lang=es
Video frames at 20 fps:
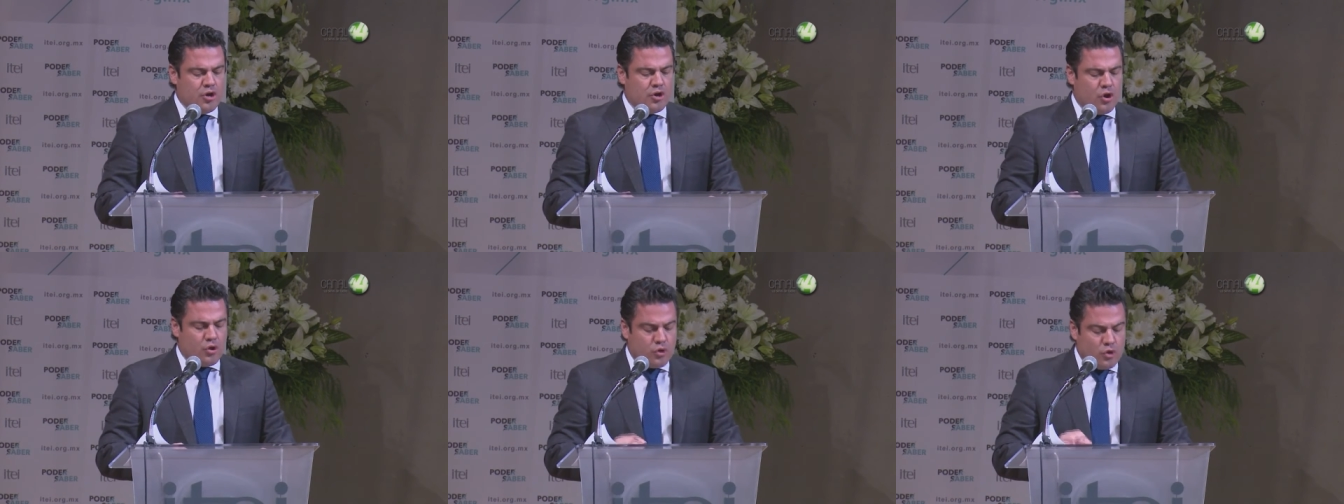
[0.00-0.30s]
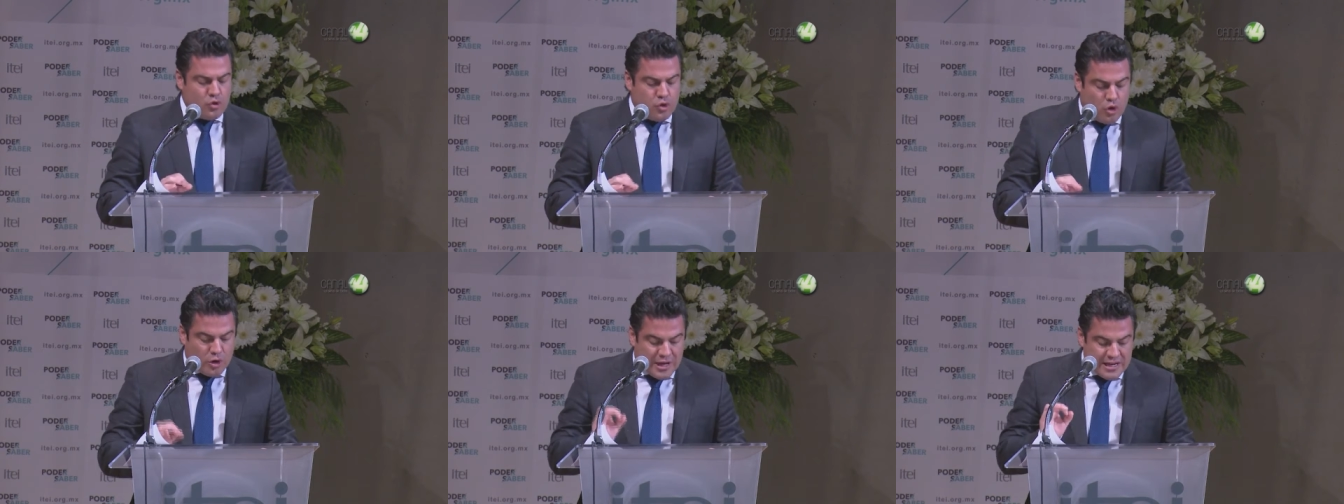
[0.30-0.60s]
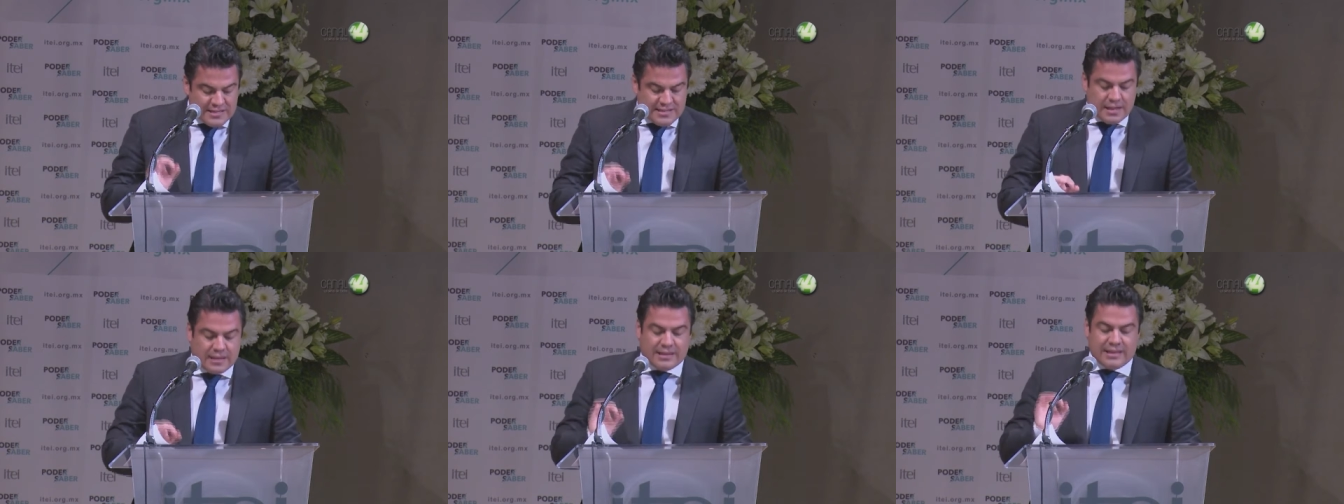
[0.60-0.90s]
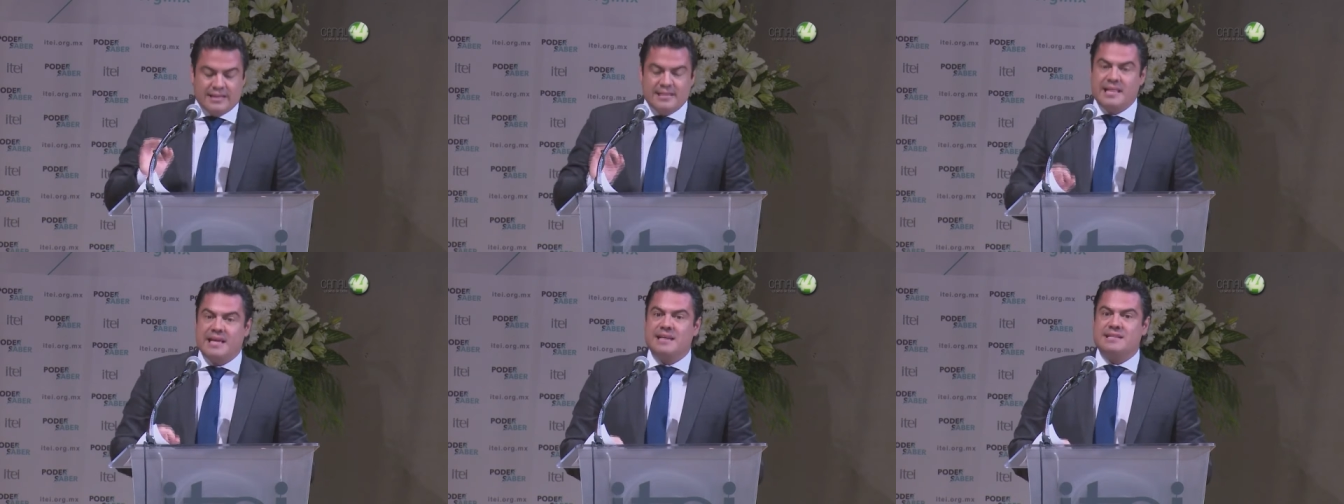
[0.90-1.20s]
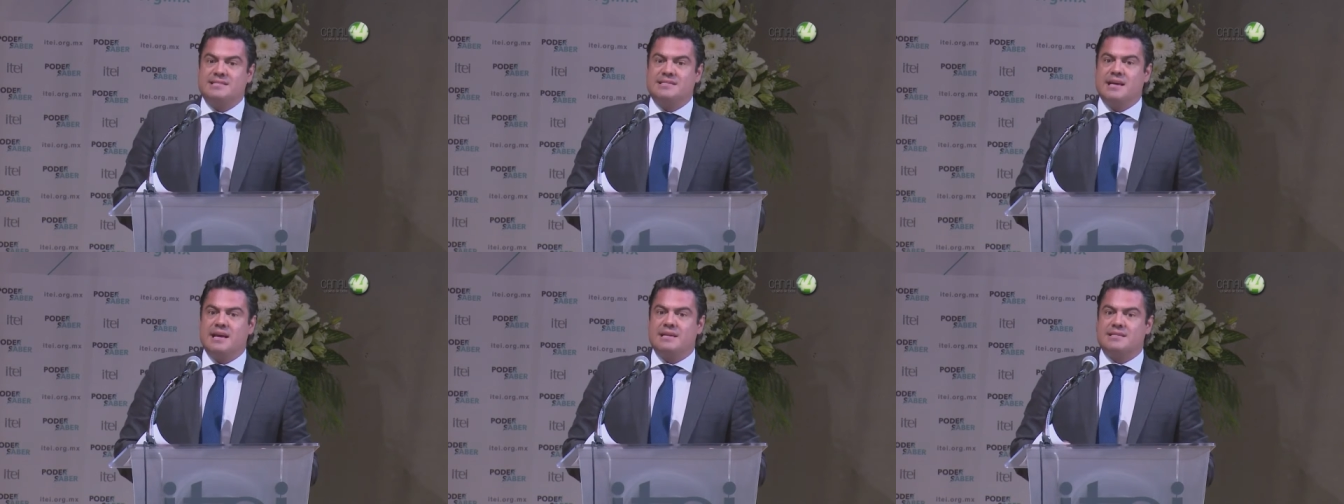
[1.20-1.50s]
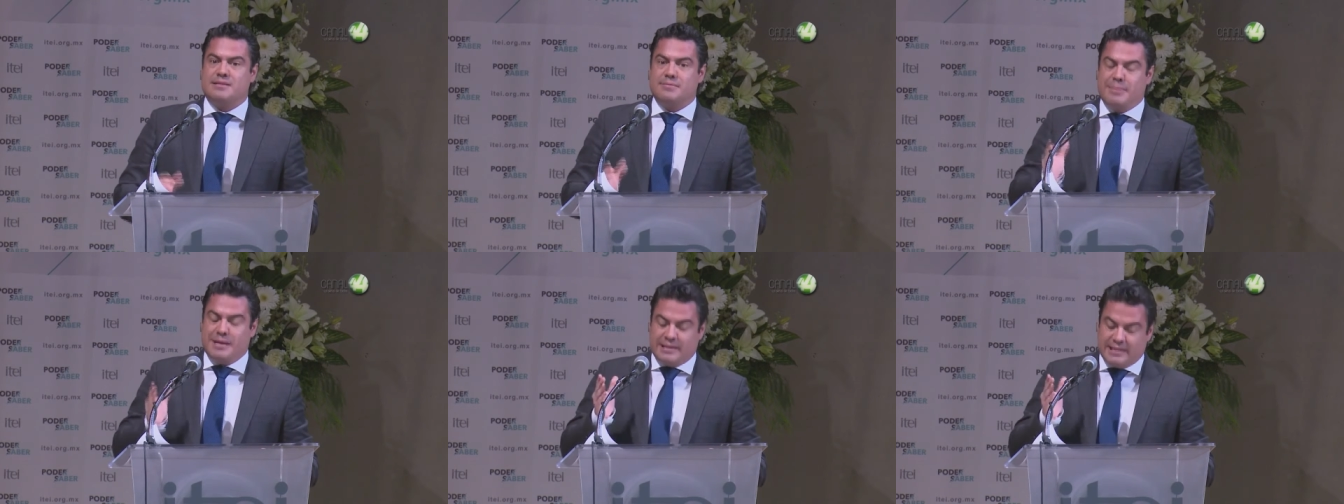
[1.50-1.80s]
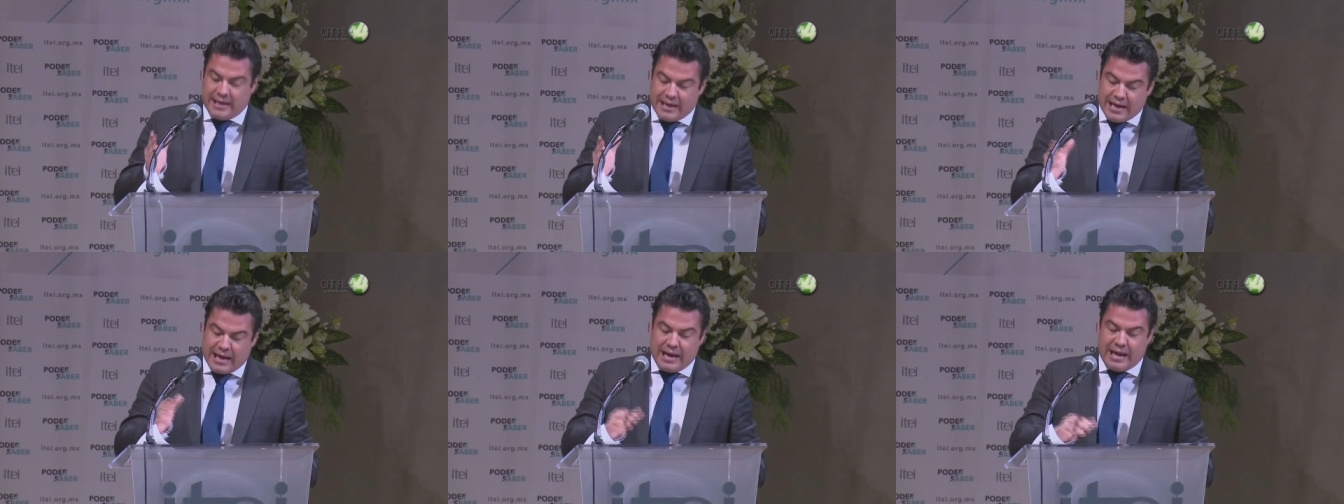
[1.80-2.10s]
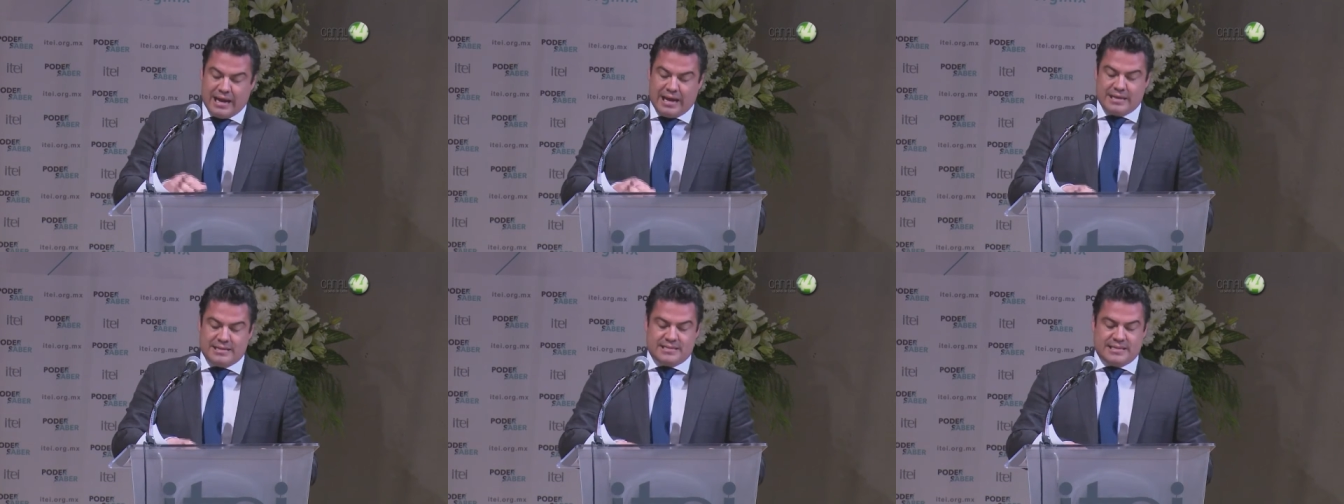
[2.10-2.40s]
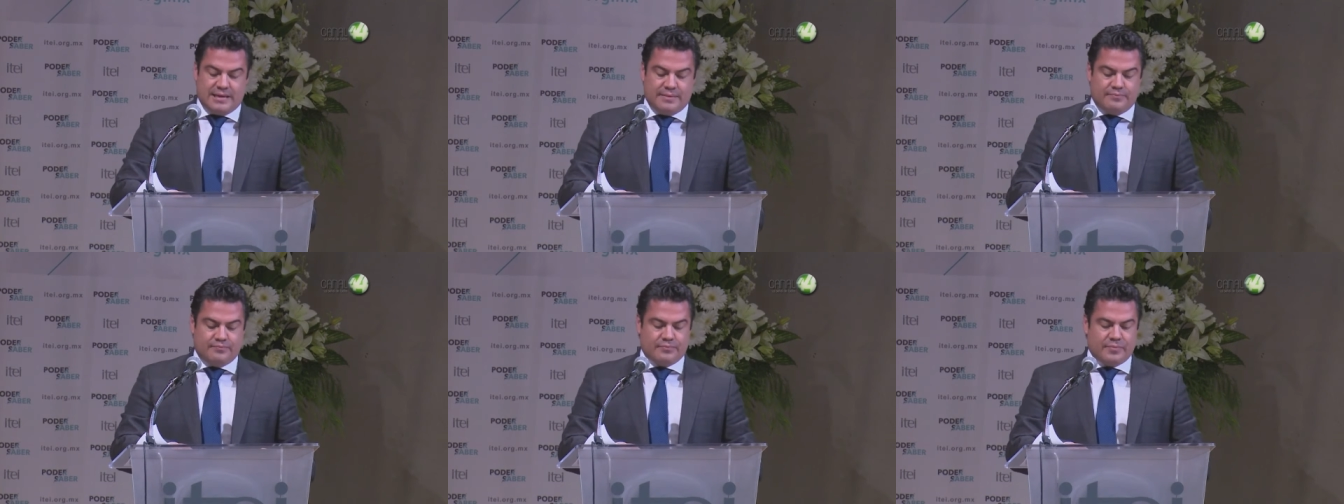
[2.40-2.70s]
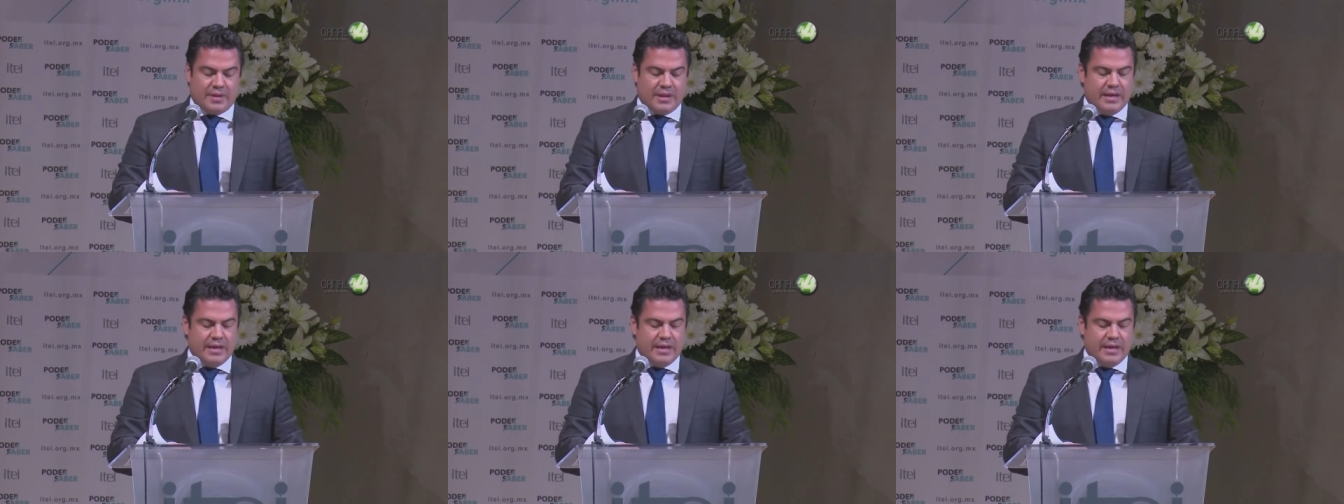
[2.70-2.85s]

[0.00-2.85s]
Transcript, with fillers: No dudo que esta tendencia se mantenga al la alza.